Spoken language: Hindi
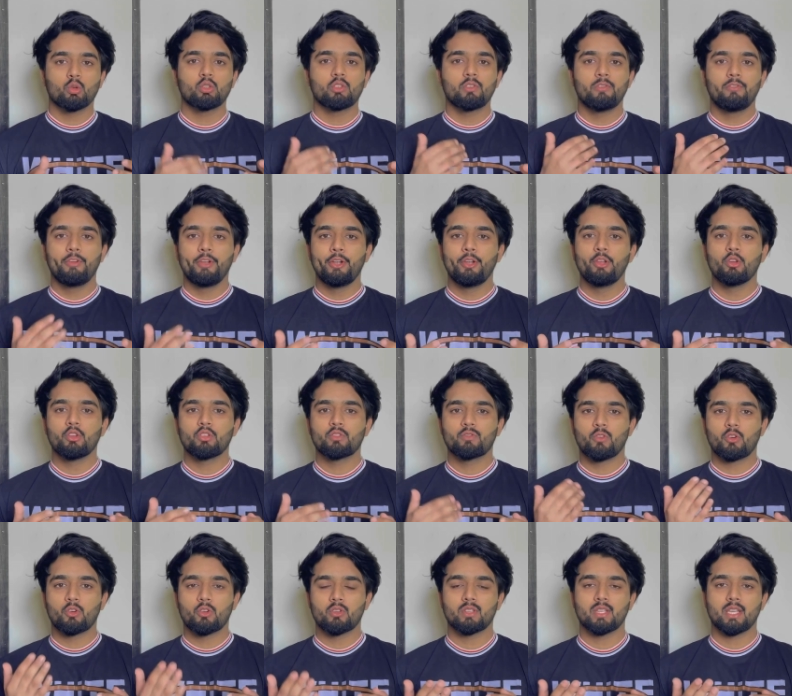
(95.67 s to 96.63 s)
कुछ वीडियोस
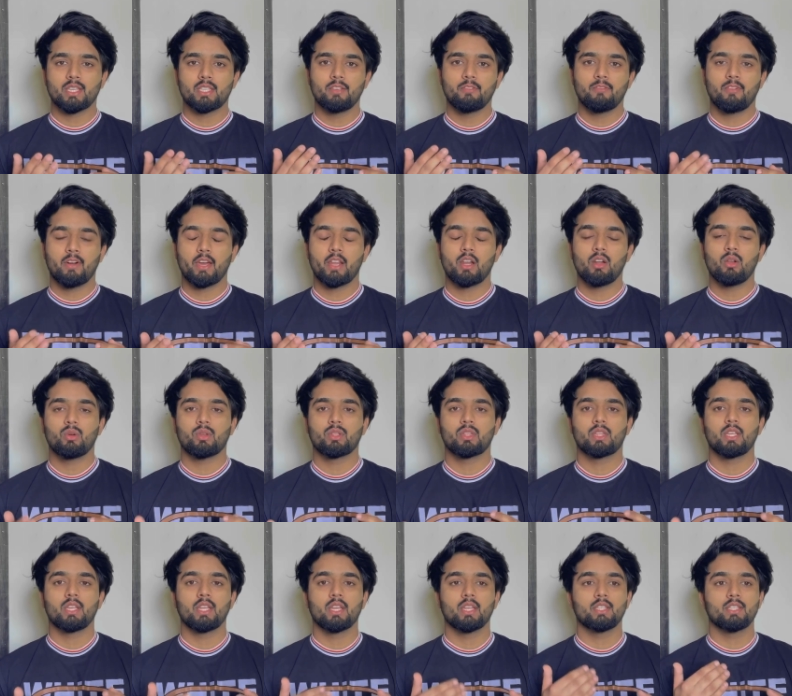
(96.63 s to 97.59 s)
फोटोज ऐसी वायरल
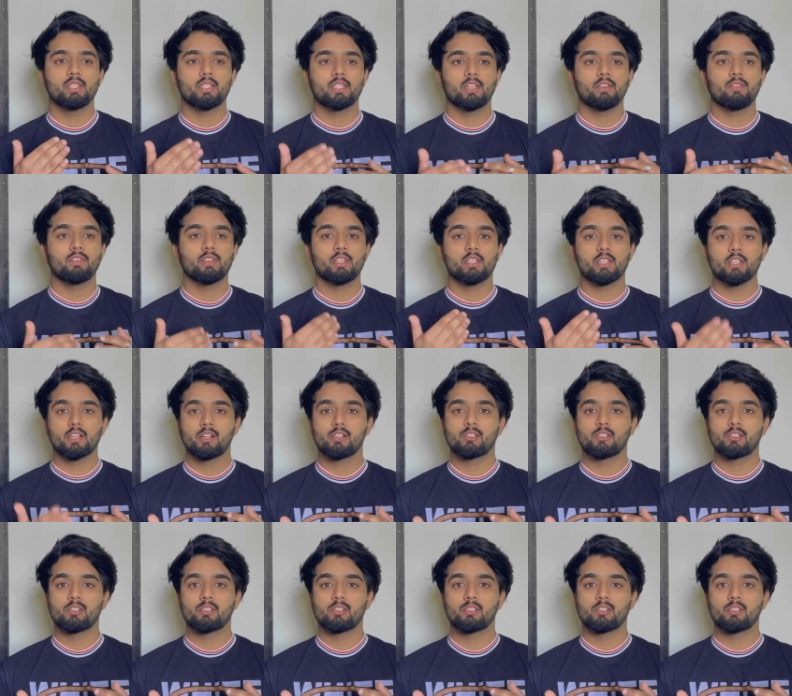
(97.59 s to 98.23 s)
होती हैं जिसकी वजह से